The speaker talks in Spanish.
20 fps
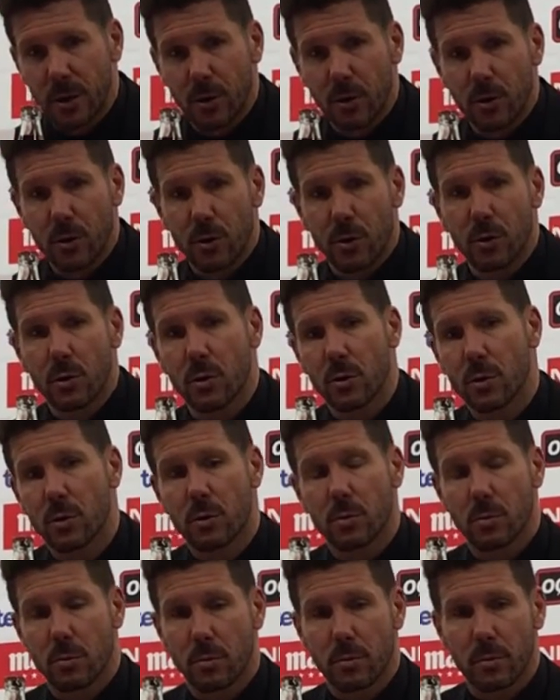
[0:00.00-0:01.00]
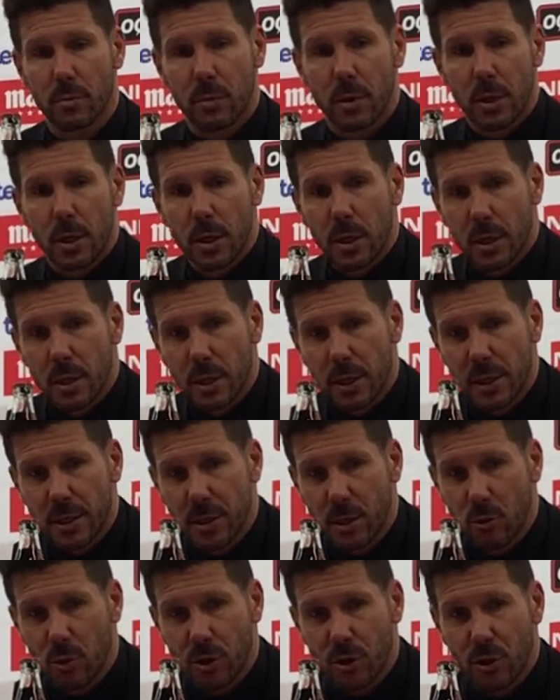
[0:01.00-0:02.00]
sacando
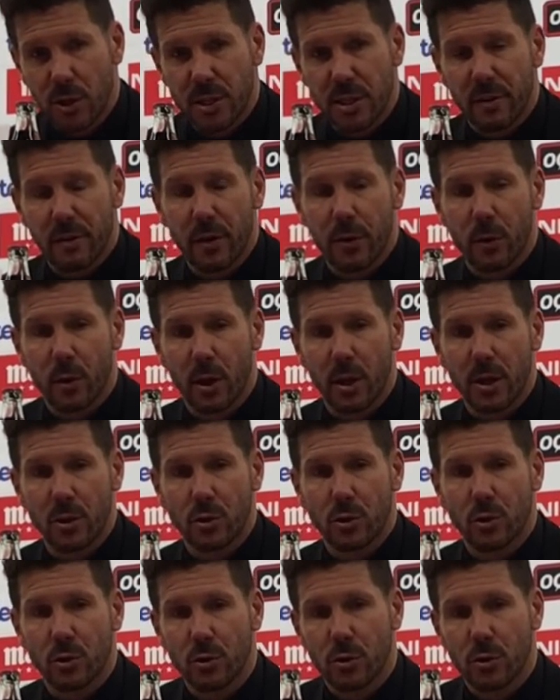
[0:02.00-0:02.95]
situaciones a favor de